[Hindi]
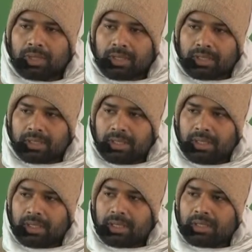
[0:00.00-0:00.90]

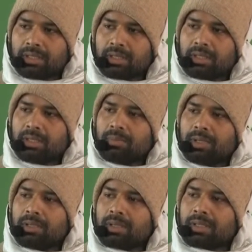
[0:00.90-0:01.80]
दर्शनी यानी जितने
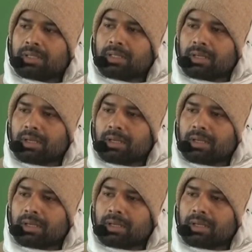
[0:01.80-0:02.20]
भी दर्शन